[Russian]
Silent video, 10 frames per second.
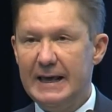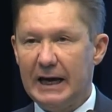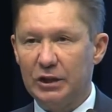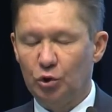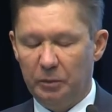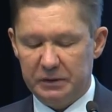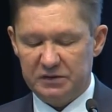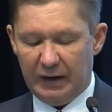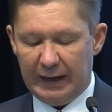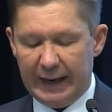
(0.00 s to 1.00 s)
который
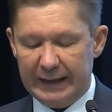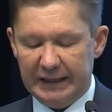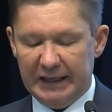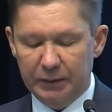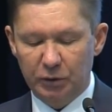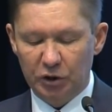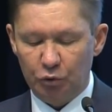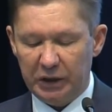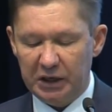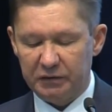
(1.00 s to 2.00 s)
позволяет им
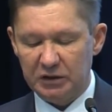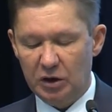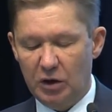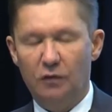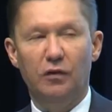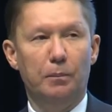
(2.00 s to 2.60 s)
конкурировать в